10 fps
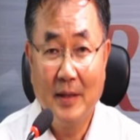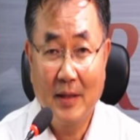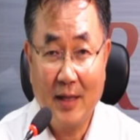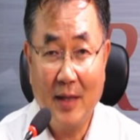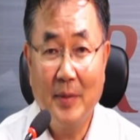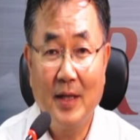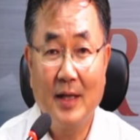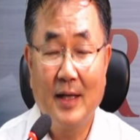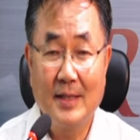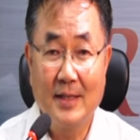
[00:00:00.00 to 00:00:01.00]

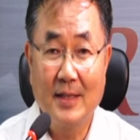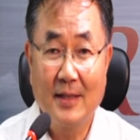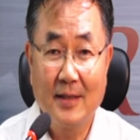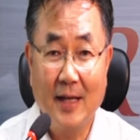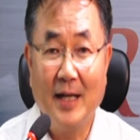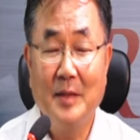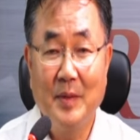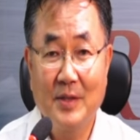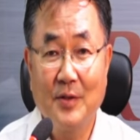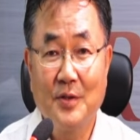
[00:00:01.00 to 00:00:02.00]
카메라까지 다림에
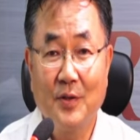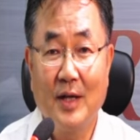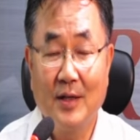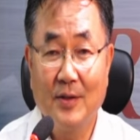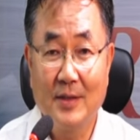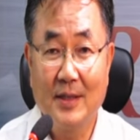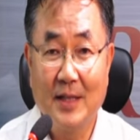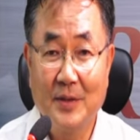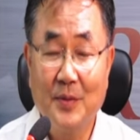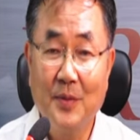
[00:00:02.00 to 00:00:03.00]
선정한 것을
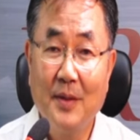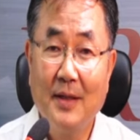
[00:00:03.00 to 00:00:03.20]
가지고